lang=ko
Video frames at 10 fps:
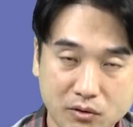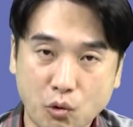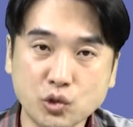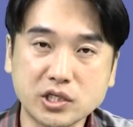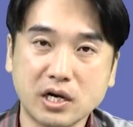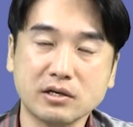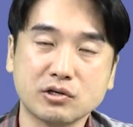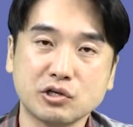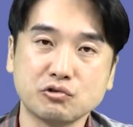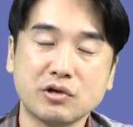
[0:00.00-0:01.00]
공시가격
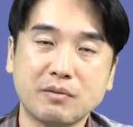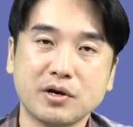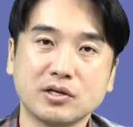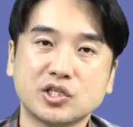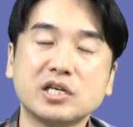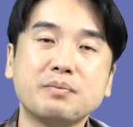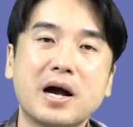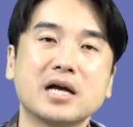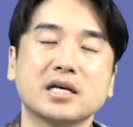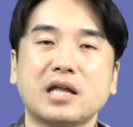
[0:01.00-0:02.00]
기준으로 하면
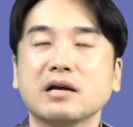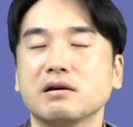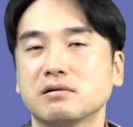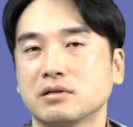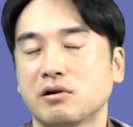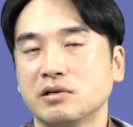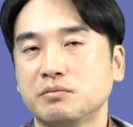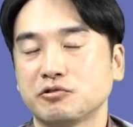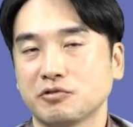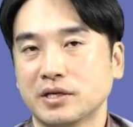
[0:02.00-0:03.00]
지방이 타격을 더
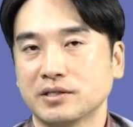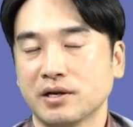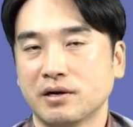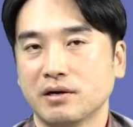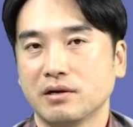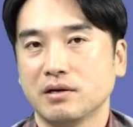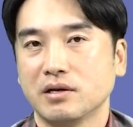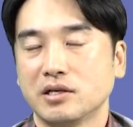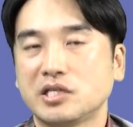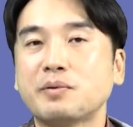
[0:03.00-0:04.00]
입을 수가 있어요.
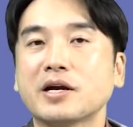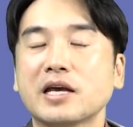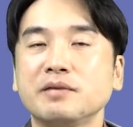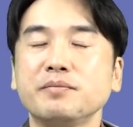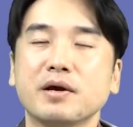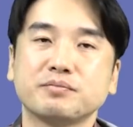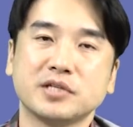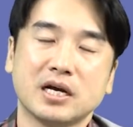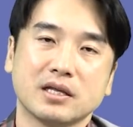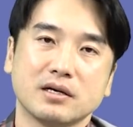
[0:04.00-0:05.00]
지방의
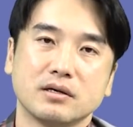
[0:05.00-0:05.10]
임대업자.